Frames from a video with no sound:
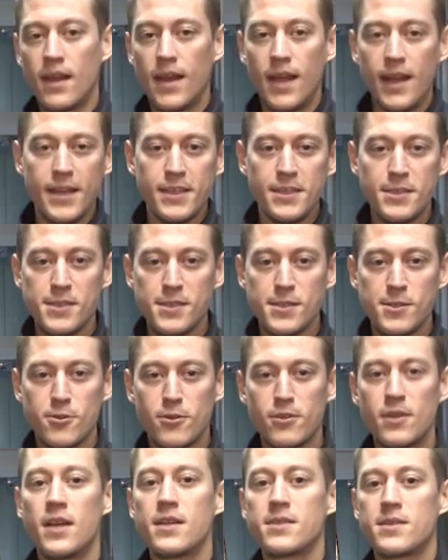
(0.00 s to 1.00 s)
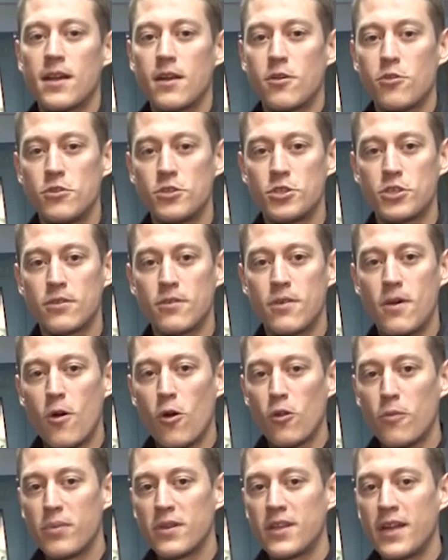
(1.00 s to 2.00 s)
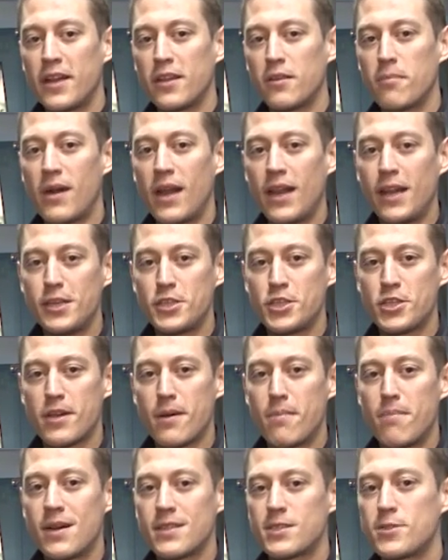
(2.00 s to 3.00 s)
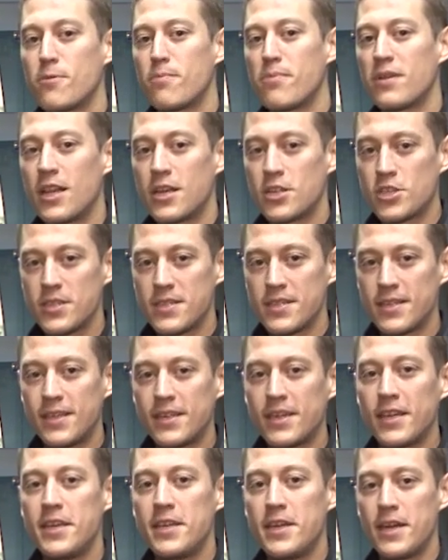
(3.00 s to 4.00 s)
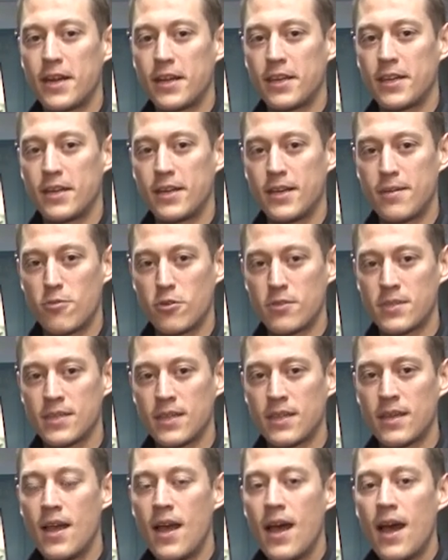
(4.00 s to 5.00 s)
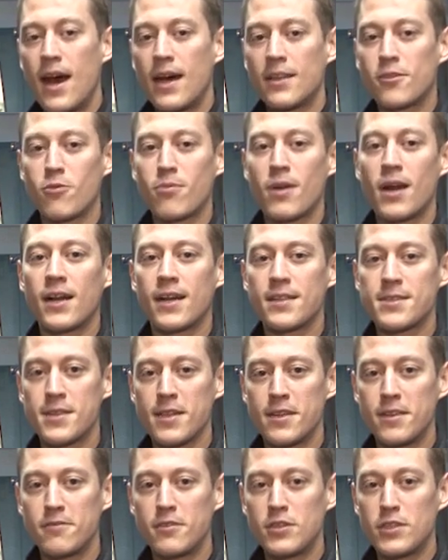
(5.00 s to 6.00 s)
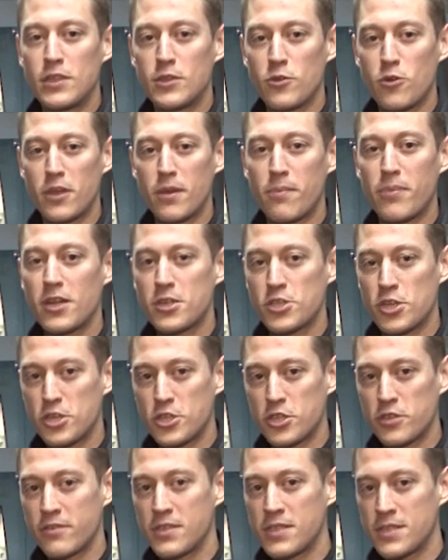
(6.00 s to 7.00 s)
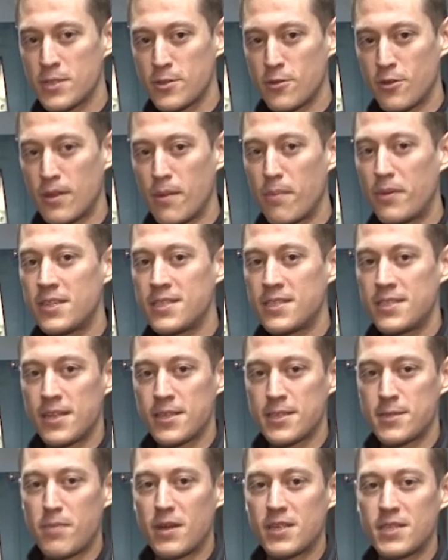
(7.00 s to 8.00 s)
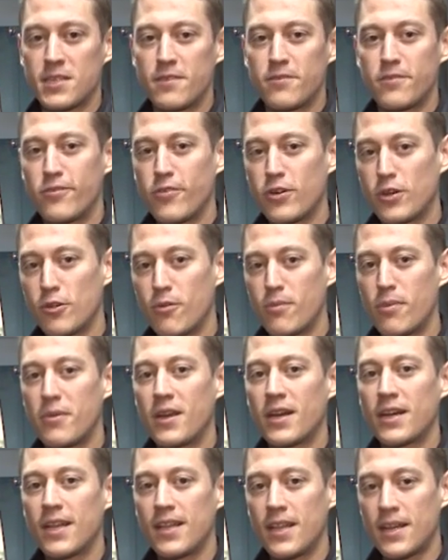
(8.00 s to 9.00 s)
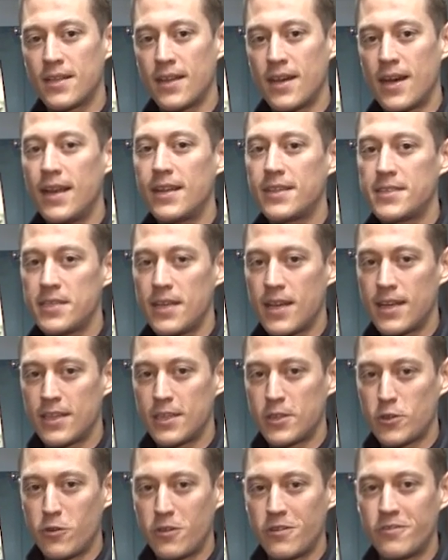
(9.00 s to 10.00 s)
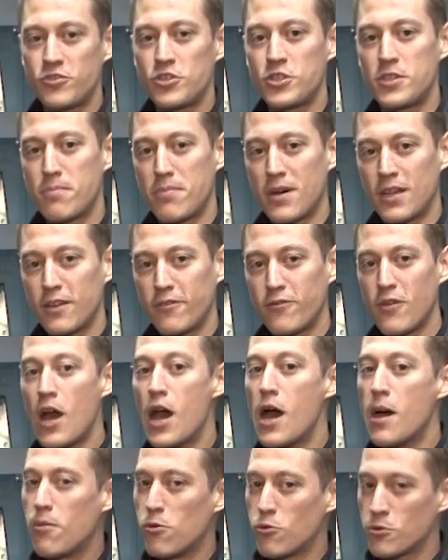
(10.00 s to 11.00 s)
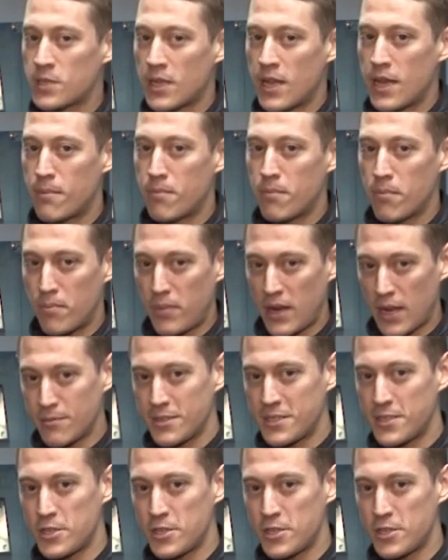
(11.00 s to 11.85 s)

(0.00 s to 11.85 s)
Летний сезон закончен. Он подарил болельщикам массу положительных и ярких эмоций. О том, как оценивает итоги прошедшего сезона президент спортивного клуба «Мегалада» Алексей Анатольевич Степанов, мы узнаем прямо